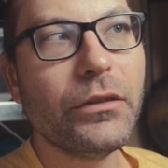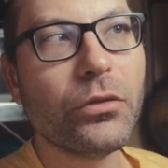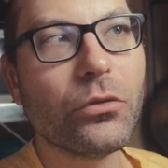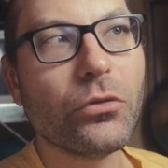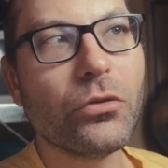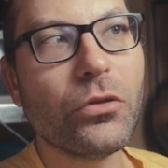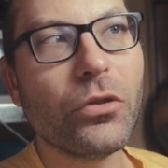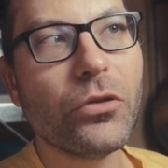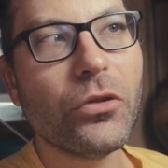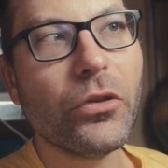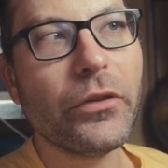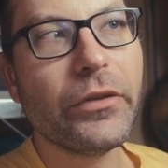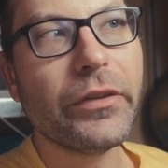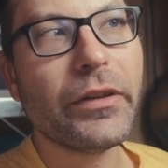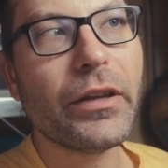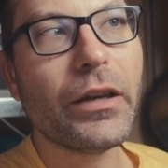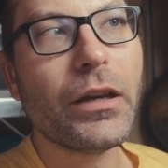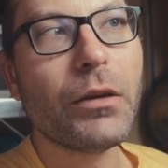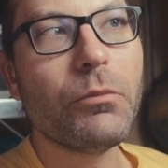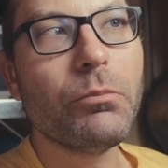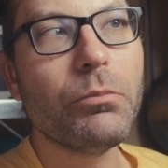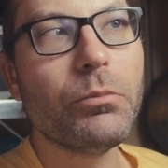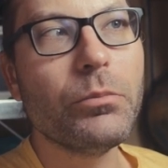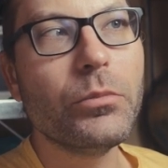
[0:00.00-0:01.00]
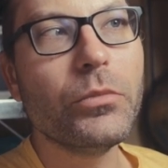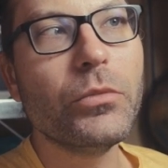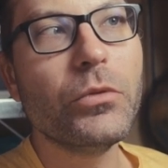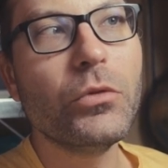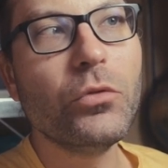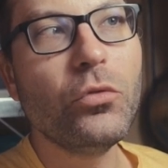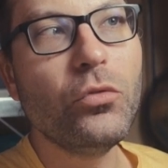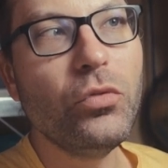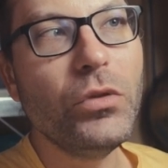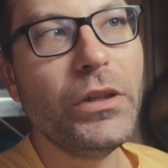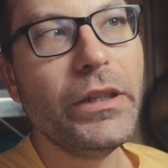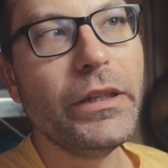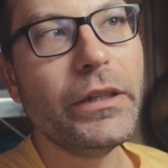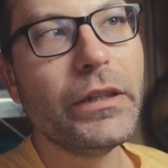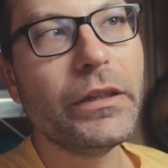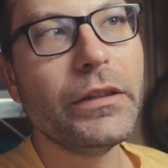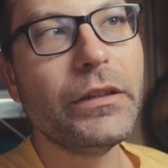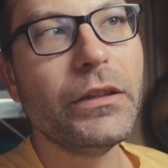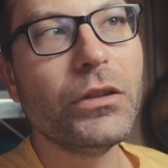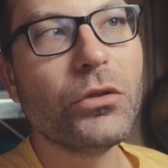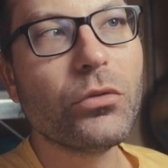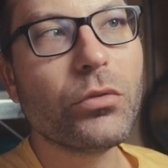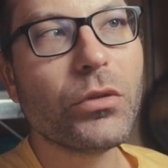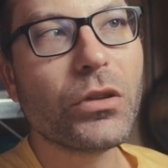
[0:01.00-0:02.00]
qui ont tendance à couler
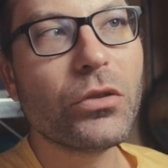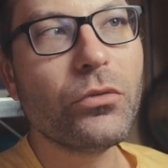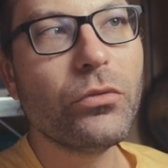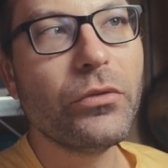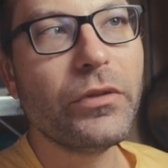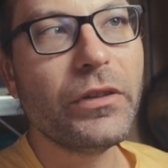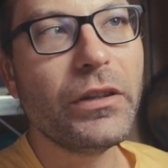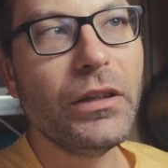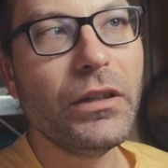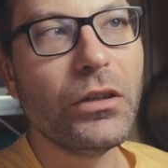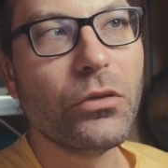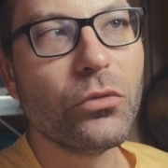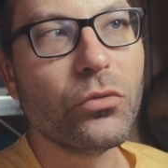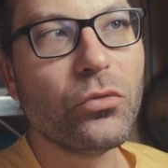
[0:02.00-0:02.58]
et détruire tout ce qu'il y a